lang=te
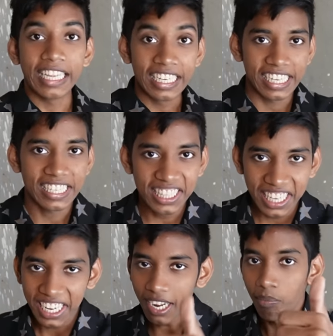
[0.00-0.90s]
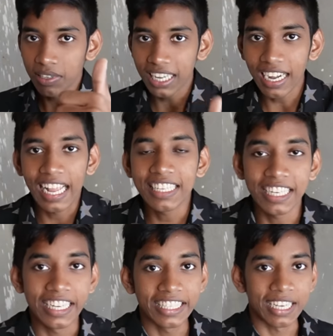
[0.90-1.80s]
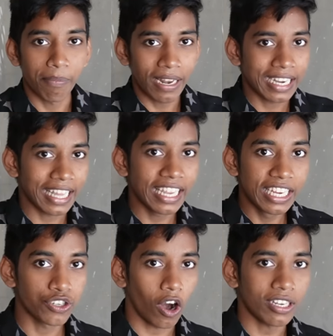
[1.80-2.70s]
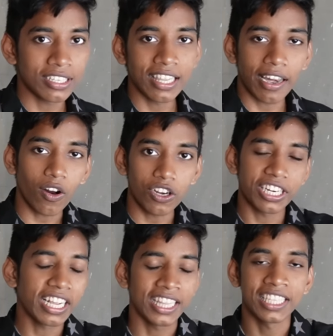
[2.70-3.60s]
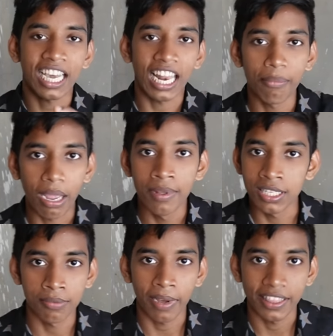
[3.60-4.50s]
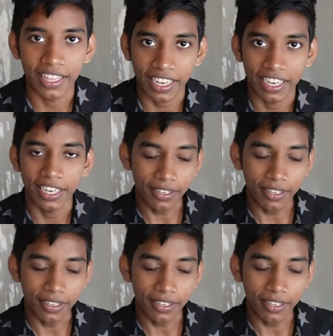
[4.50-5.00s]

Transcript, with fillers: దీన్ని చేసినందుకైనా కంపల్సరీ లైక్ చేయండి చెప్పాలంటే ఈ షార్ట్ని రికార్డ్ చేయడానికి అయితే చాలా భయం వేసింది మా ఇద్దరికైనా